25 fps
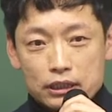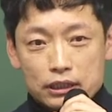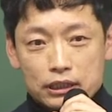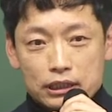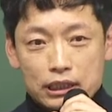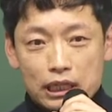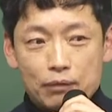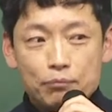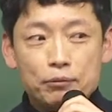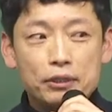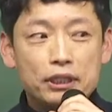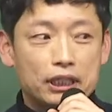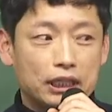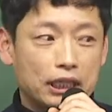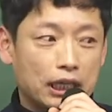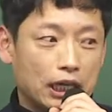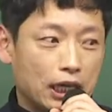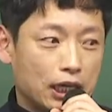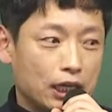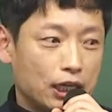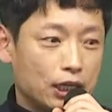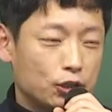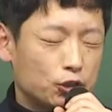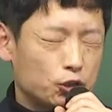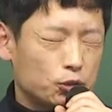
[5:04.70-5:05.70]

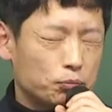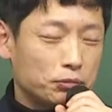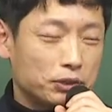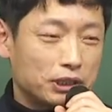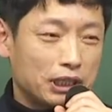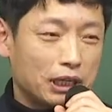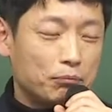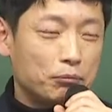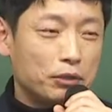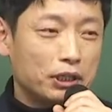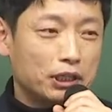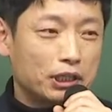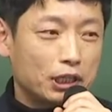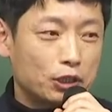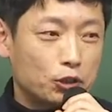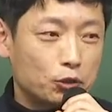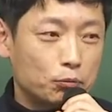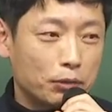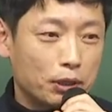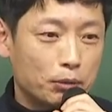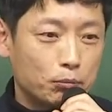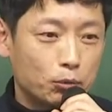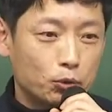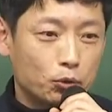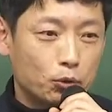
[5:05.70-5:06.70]
재밌게 좀 재밌게
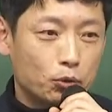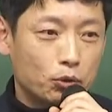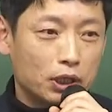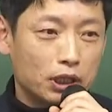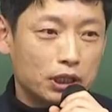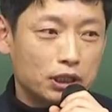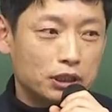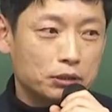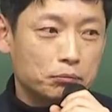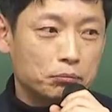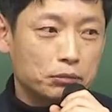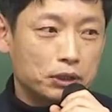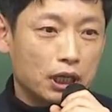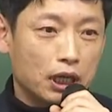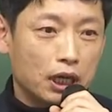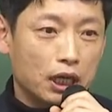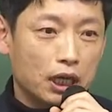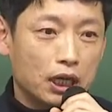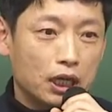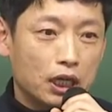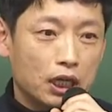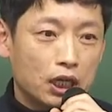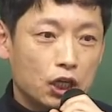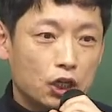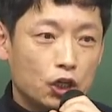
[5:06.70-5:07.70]
좀 해보도록 하겠습니다.
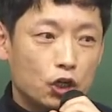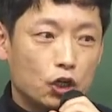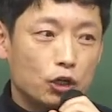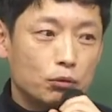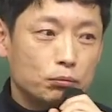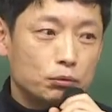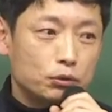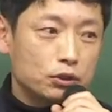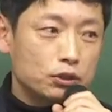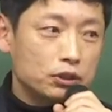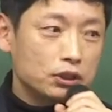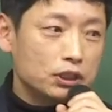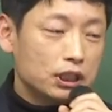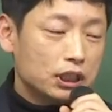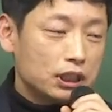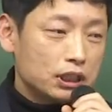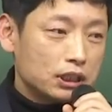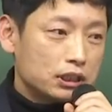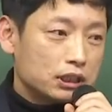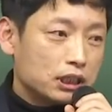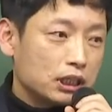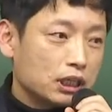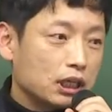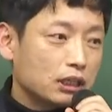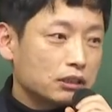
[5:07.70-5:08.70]
여러분
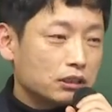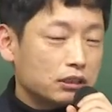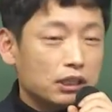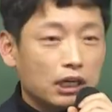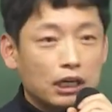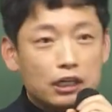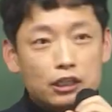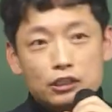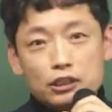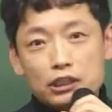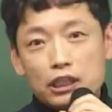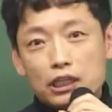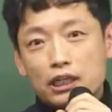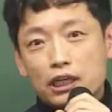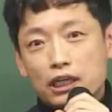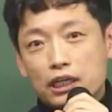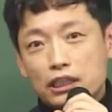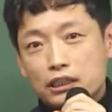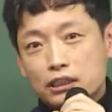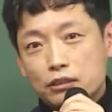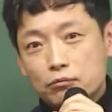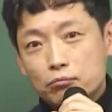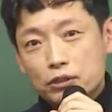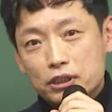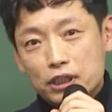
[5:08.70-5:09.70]
제가 늘 하는 얘기가
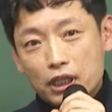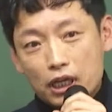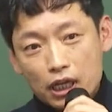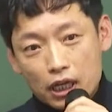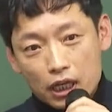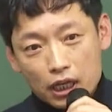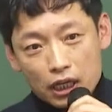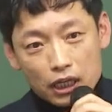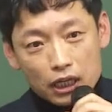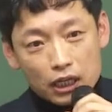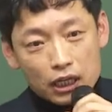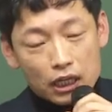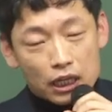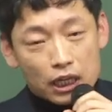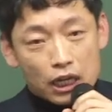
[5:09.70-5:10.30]
있습니다.